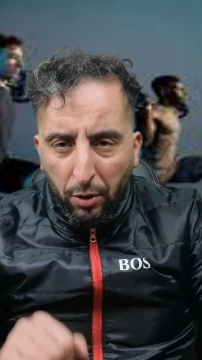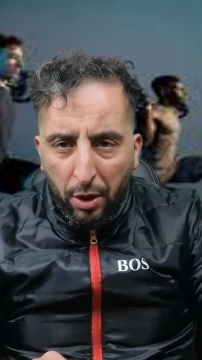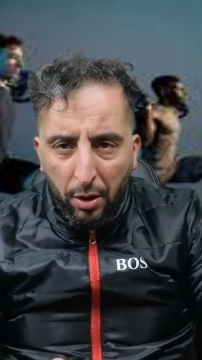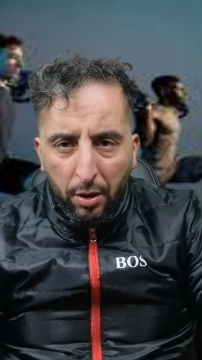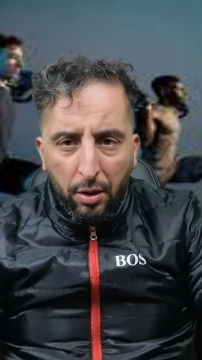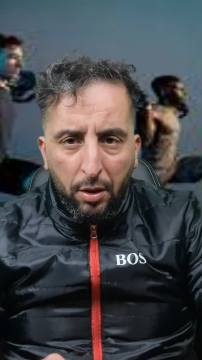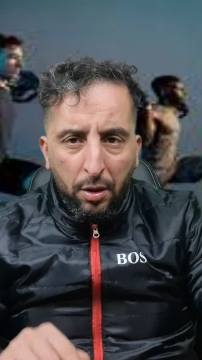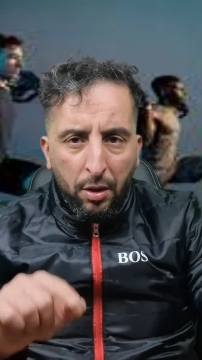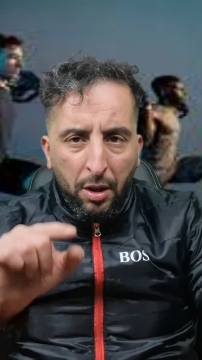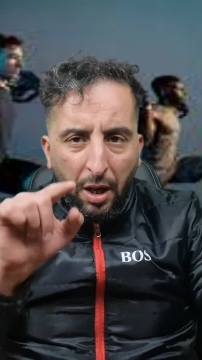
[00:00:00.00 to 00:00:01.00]
honneur,
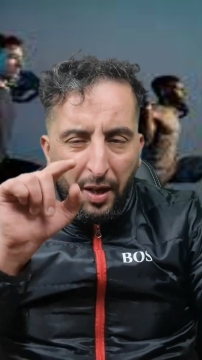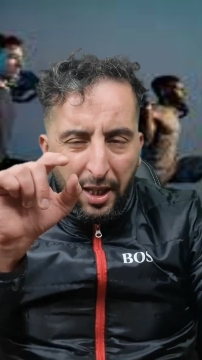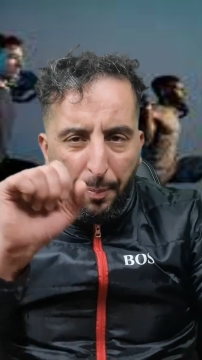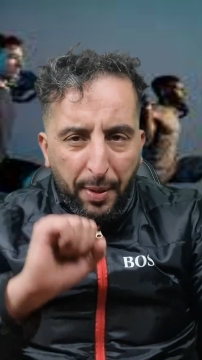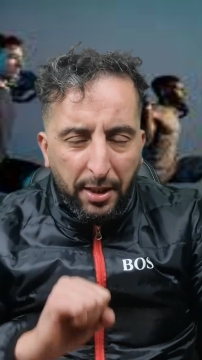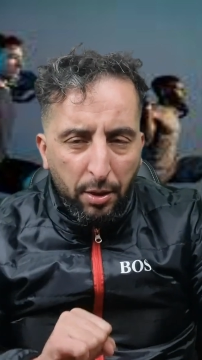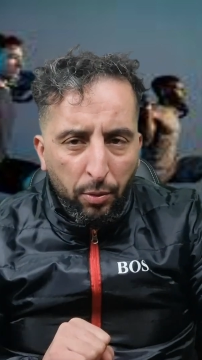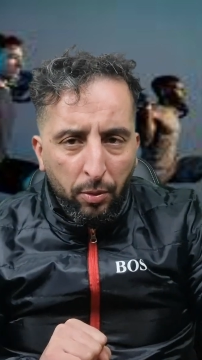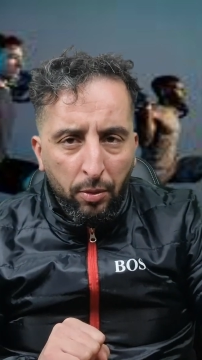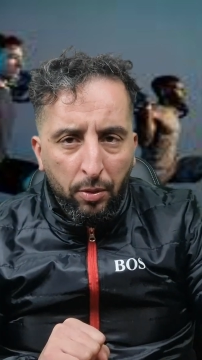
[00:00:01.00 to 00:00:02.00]
avec la
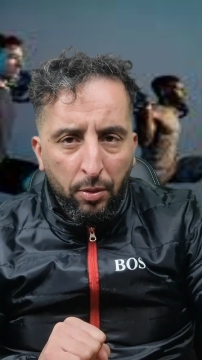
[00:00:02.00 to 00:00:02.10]
passion,